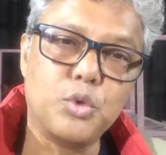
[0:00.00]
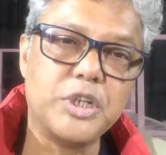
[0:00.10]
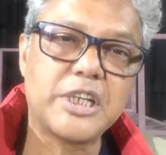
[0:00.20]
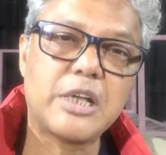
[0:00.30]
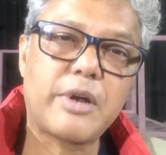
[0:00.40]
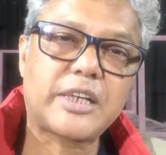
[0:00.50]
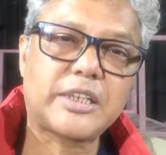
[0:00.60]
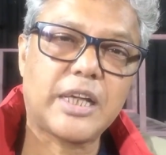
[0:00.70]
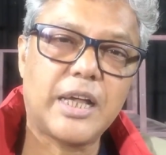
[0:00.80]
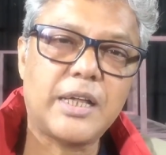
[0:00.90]
ভুলিয়ে দেওয়ার
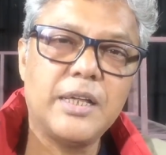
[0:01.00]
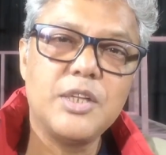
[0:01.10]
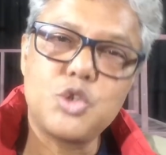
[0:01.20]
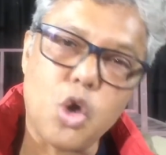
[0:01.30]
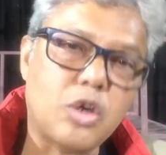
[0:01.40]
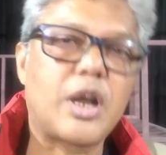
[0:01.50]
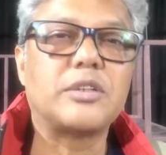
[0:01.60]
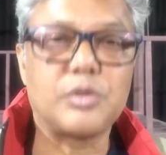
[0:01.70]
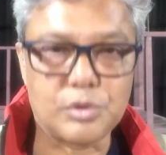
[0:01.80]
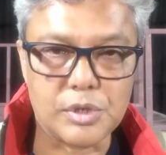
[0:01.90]
একটা
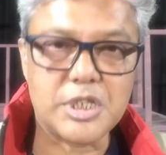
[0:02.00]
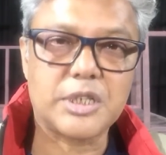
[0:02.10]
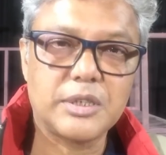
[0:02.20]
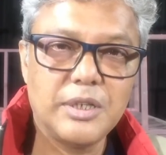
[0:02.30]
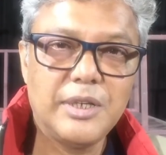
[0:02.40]
চক্রান্ত চলছে